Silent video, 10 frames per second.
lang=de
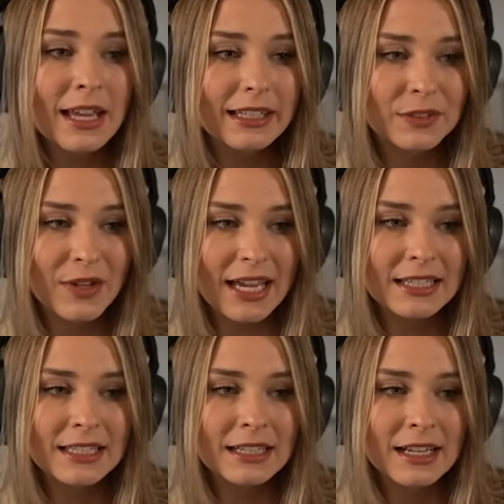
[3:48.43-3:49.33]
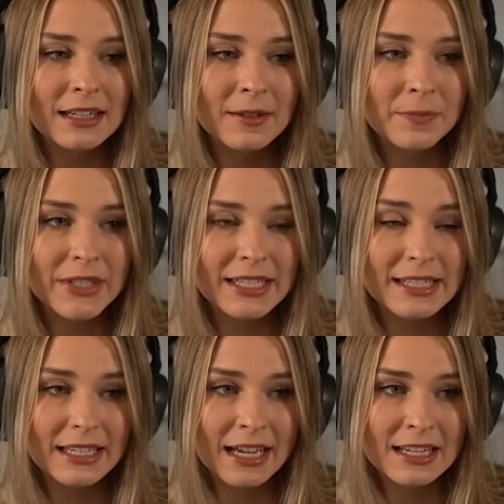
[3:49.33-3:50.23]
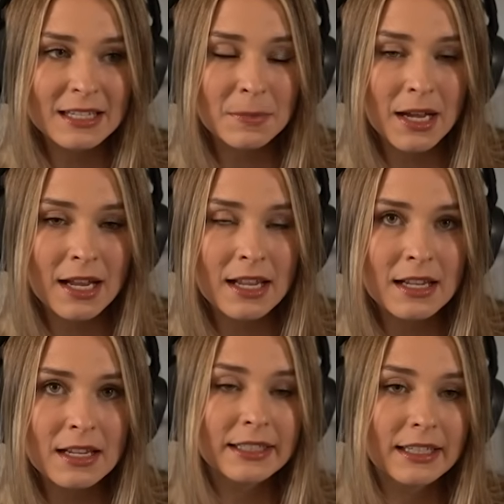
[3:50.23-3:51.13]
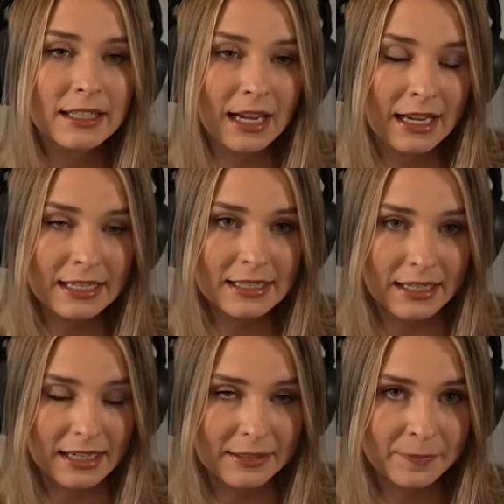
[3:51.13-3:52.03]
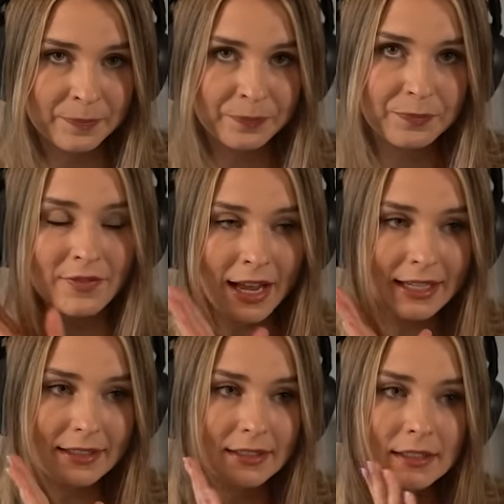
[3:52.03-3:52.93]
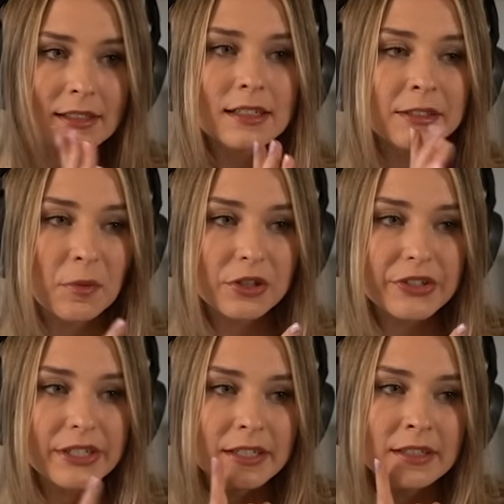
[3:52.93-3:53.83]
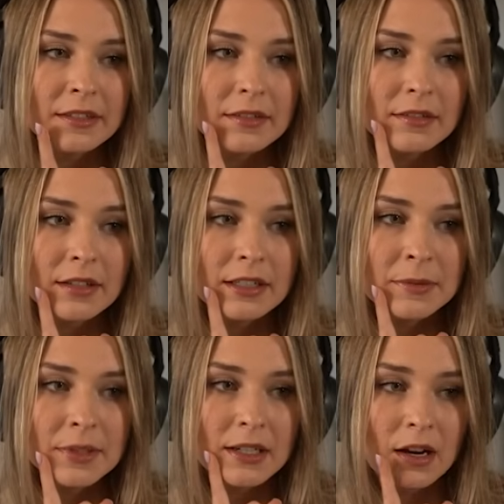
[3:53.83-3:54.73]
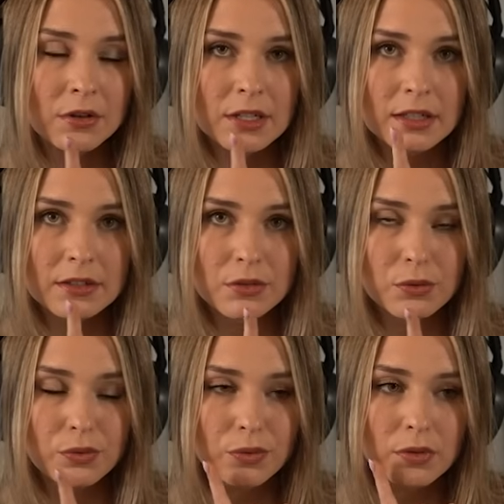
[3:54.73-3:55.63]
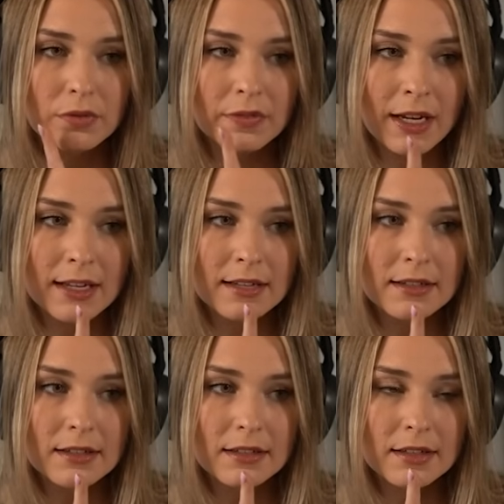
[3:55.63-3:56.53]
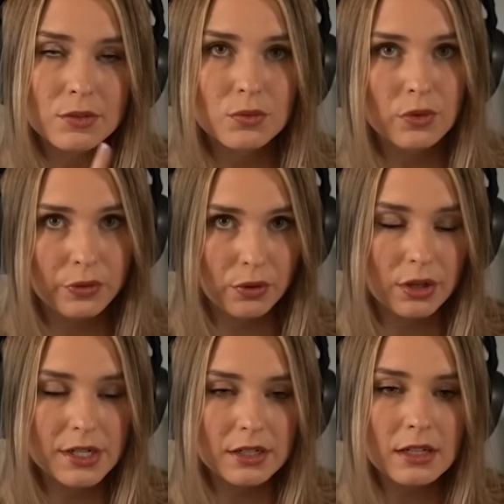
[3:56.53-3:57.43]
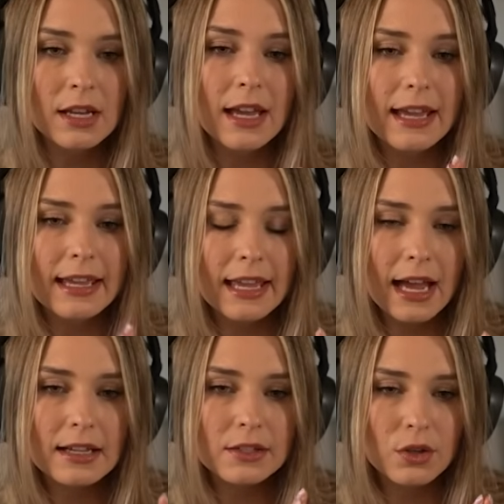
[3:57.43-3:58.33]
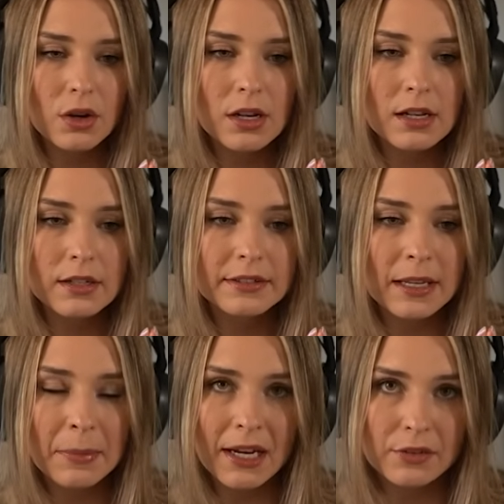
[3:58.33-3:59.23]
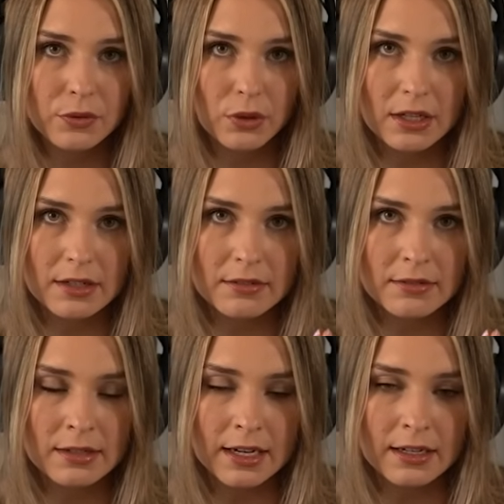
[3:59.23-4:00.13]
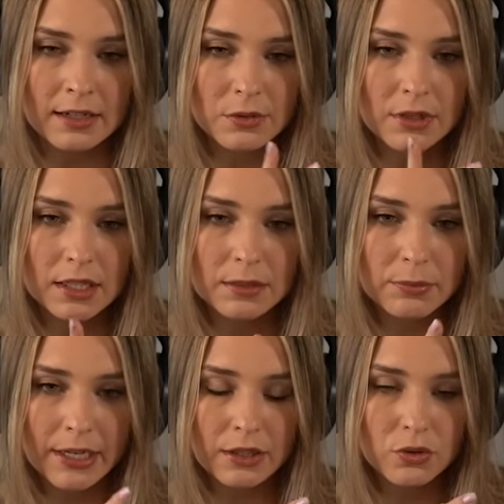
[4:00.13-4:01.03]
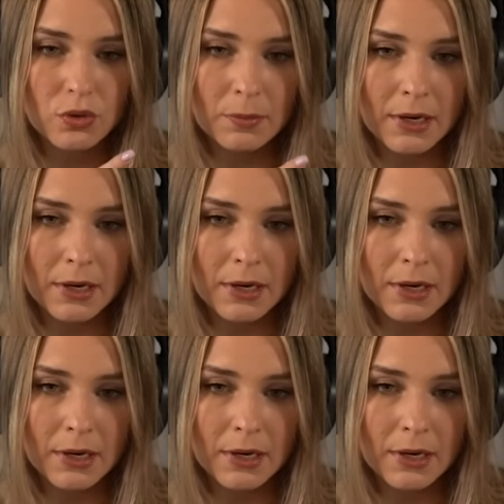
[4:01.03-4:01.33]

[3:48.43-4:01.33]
Ich werde ihn ähm, jetzt erstmal hierhin einladen, weil ich möchte ihn, äh, ihm den Haushalt hinzufügen, weil, also nur für heute, er soll der Bergführer sein, also der die Bergtour